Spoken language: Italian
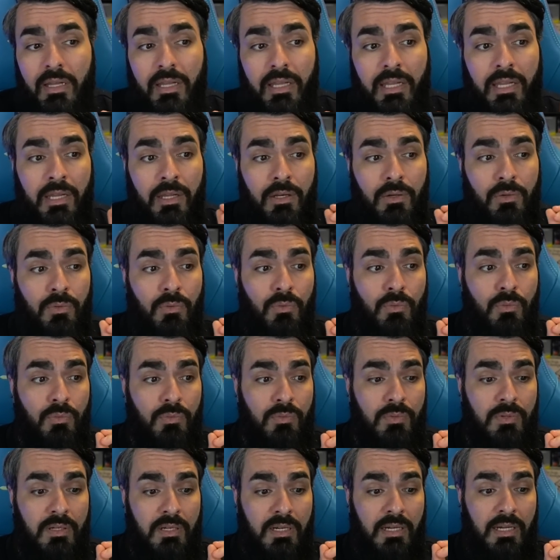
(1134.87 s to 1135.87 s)
in
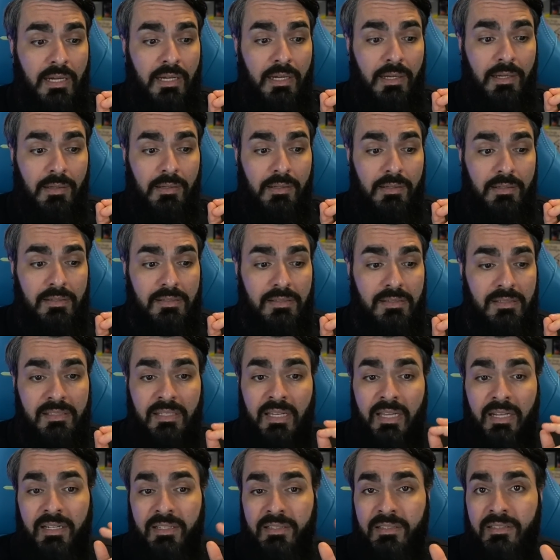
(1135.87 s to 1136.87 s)
una eh,
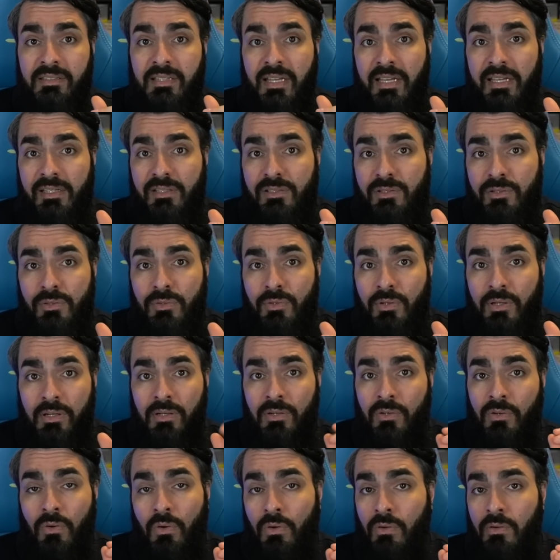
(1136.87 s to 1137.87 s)
serie di texture
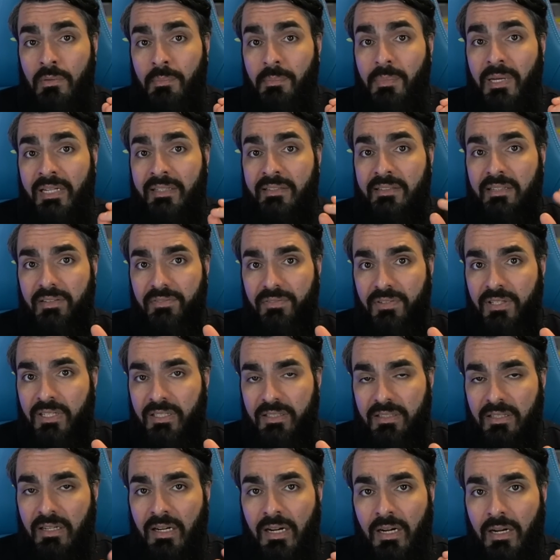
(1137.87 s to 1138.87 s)
non ben
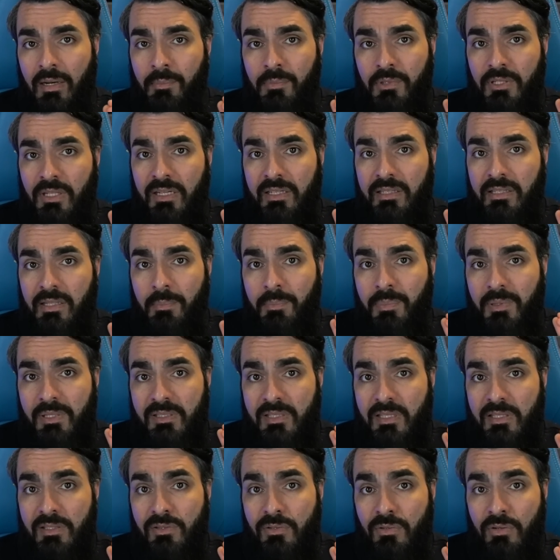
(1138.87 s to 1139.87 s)
definite nella modalità
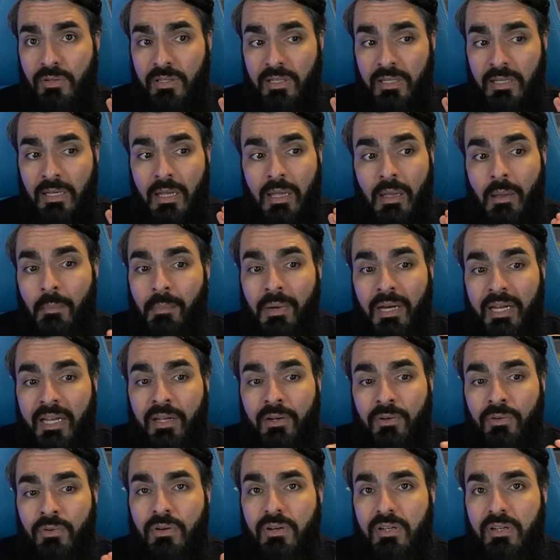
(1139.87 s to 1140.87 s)
prestazioni, ma che non